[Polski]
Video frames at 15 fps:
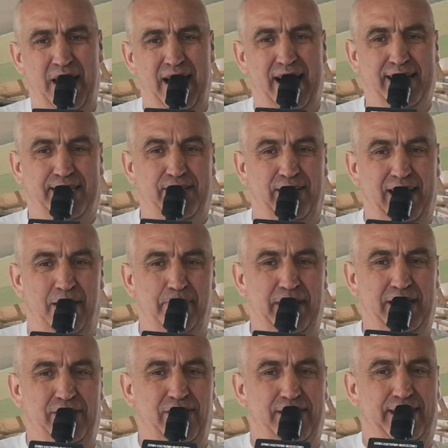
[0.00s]
Astoria
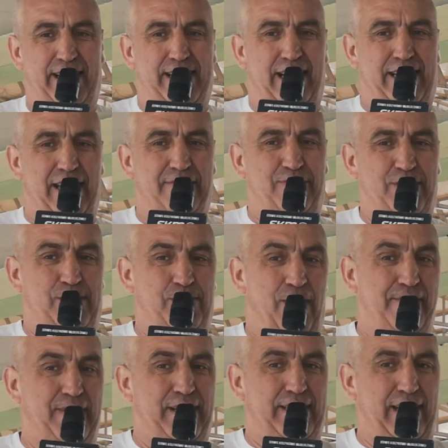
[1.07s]
Bydgoszcz, TKK Włocławek,